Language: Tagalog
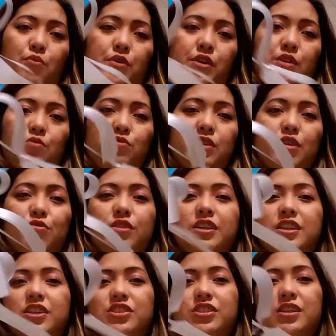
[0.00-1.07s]
Pwede mo na uli
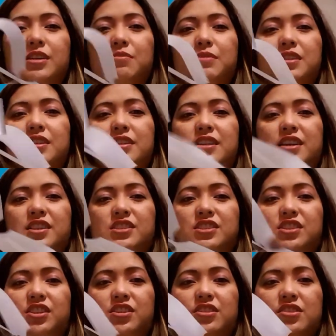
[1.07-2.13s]
yan siya gamitin
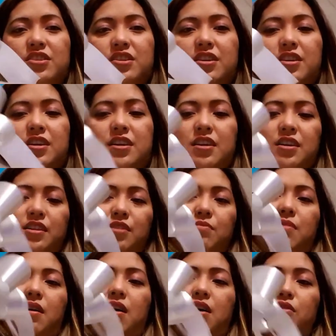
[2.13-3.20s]
next year.
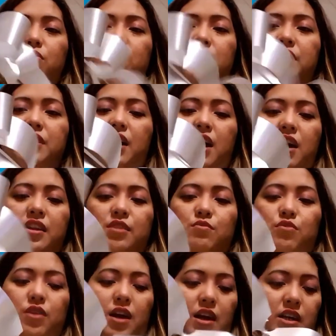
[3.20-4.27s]
Diba? O dandahanin
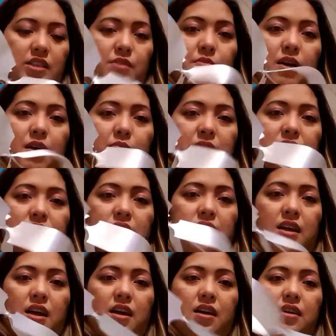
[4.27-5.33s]
mo lang kasi baka
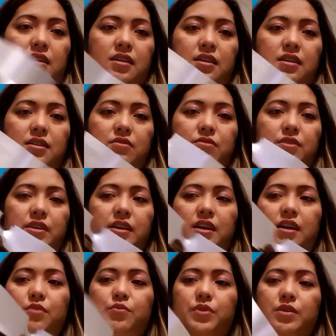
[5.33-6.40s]
masira. O
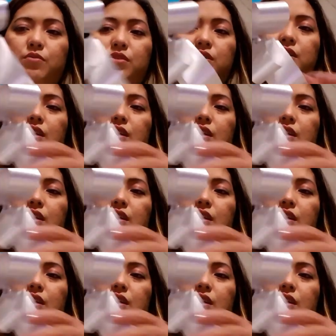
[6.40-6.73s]
ayan, pwede mo na